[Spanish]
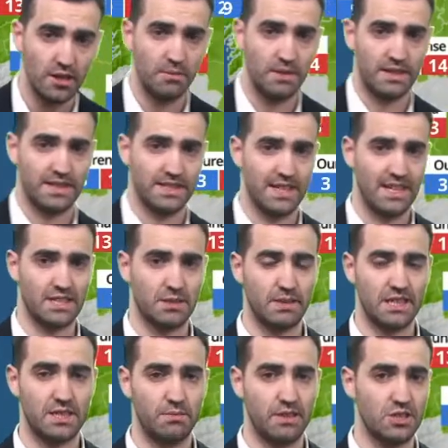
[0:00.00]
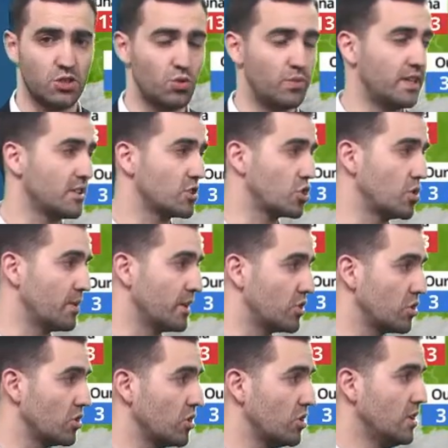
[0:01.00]
mientras que las máximas subirán sobre
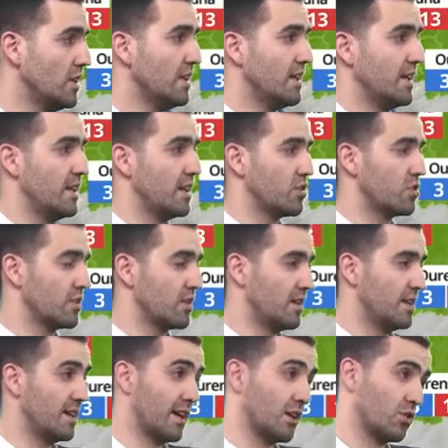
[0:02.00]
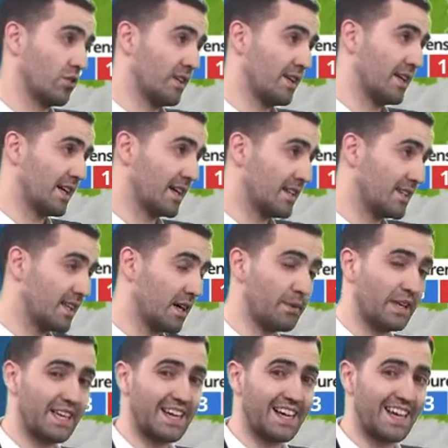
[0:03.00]
todo en, en la cordillera cantábrica,